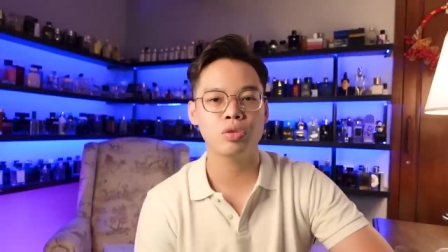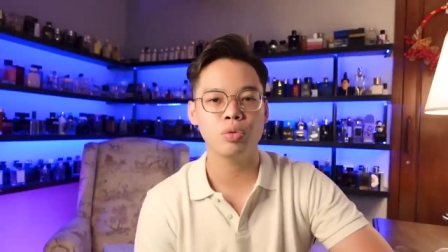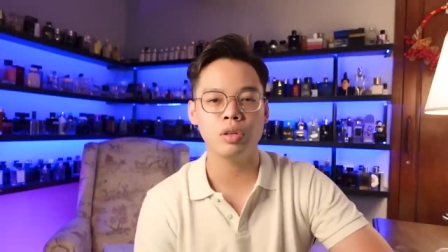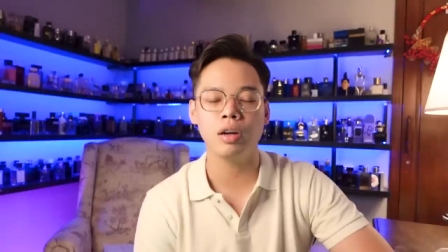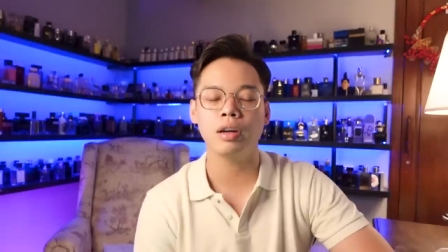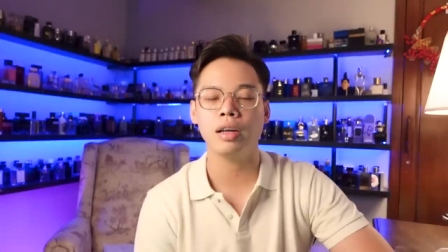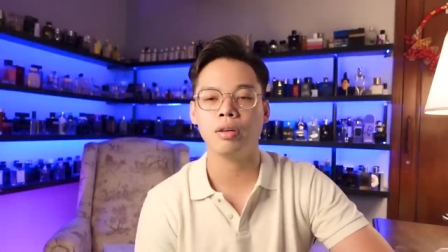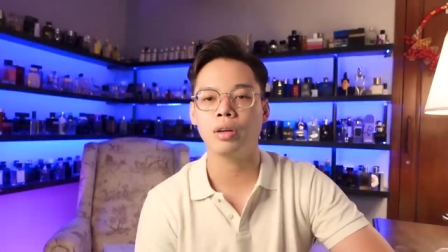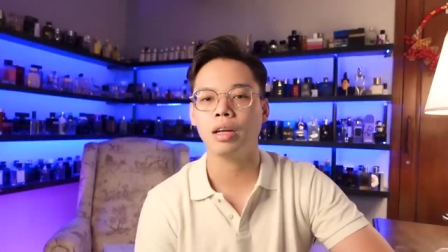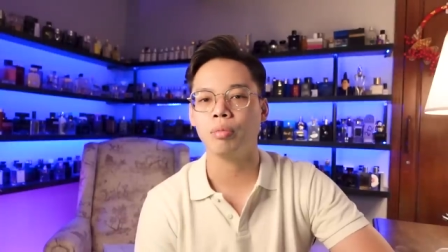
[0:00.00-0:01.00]
xu hướng để
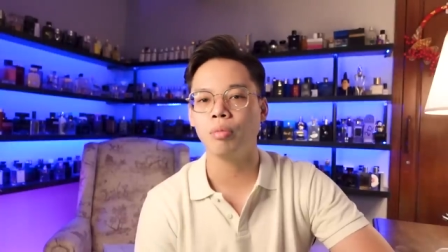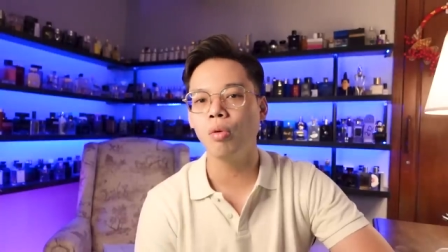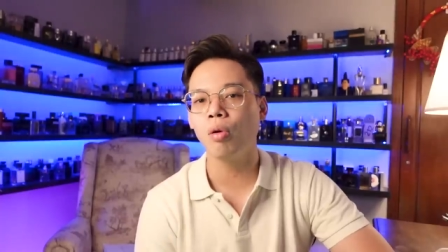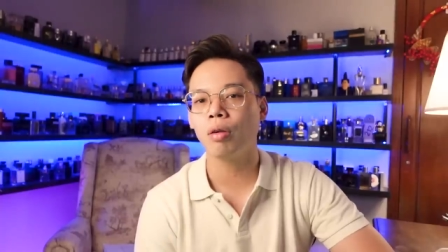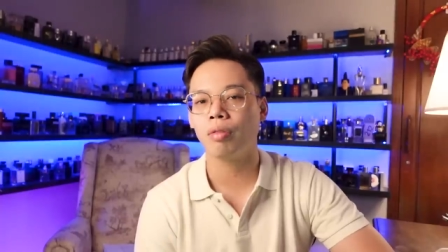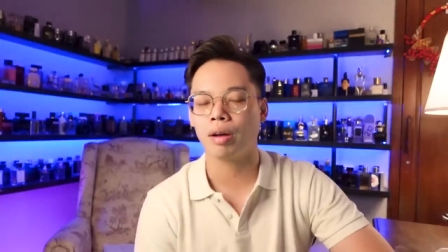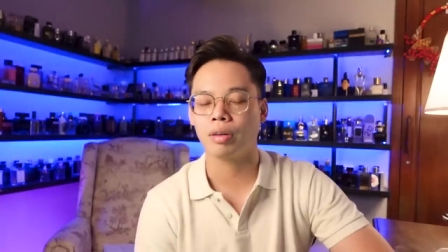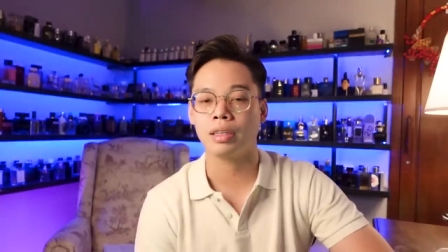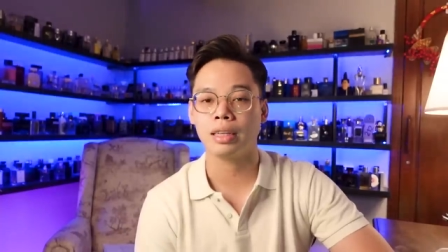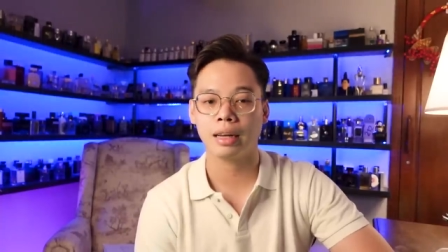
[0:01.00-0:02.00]
có thể mua vào
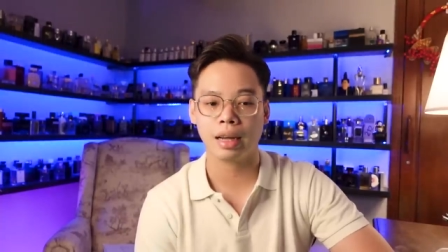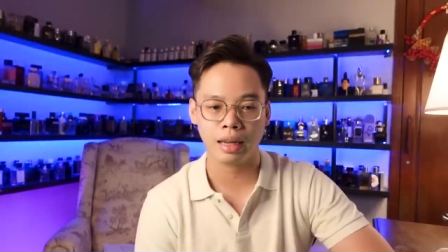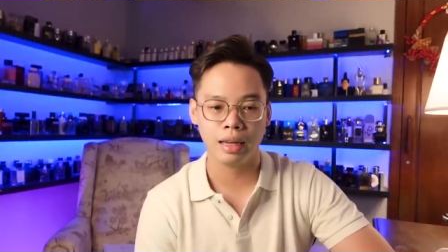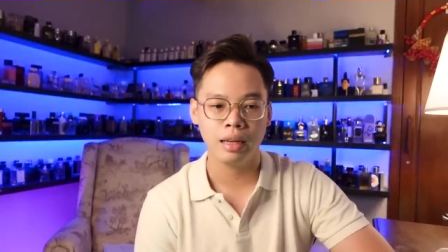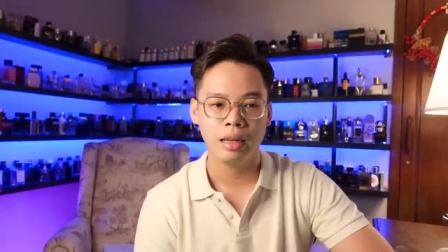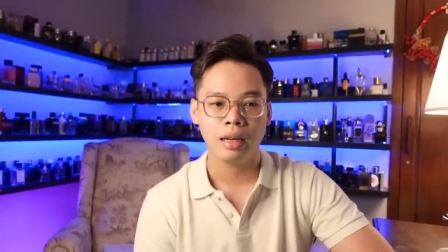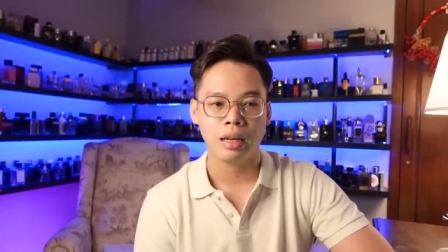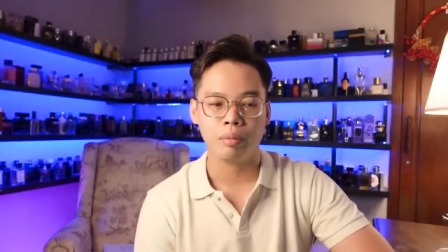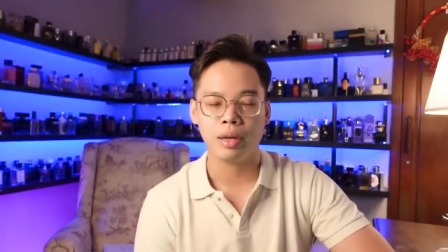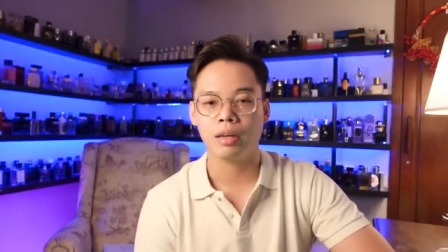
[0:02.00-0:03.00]
thời gian này
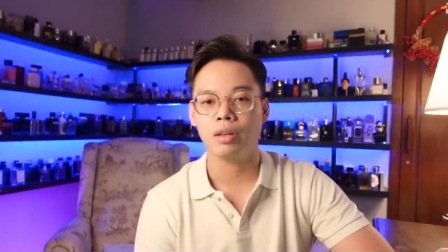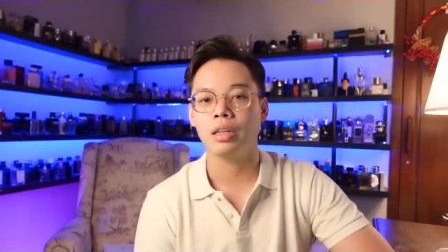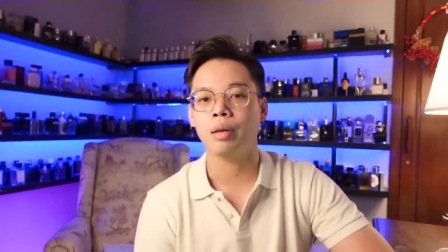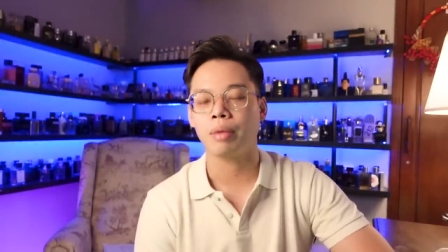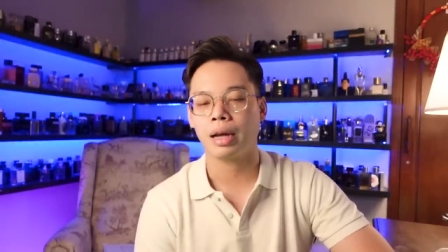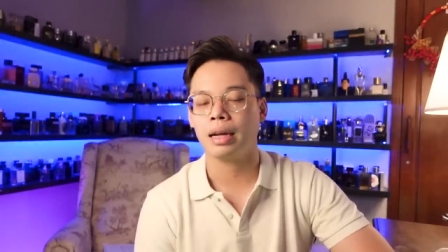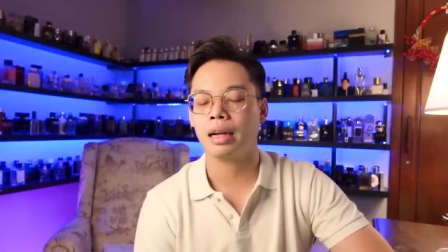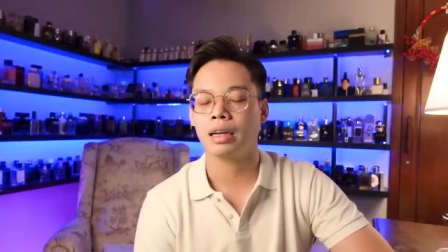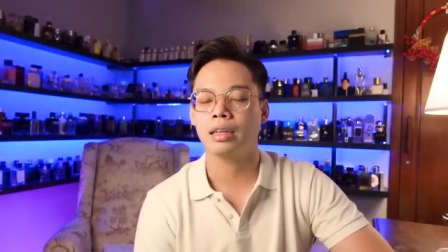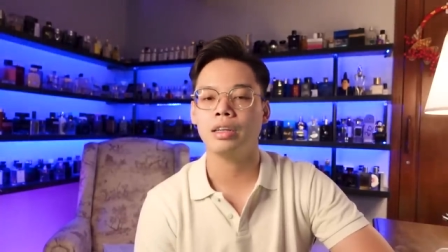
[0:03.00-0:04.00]
đặc biệt là thời điểm này
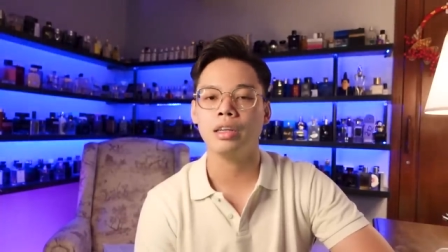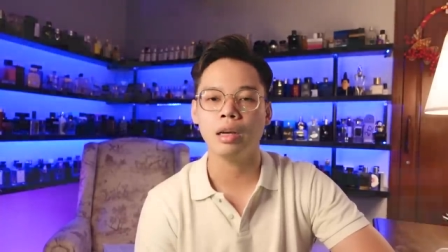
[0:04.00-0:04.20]
là cái thời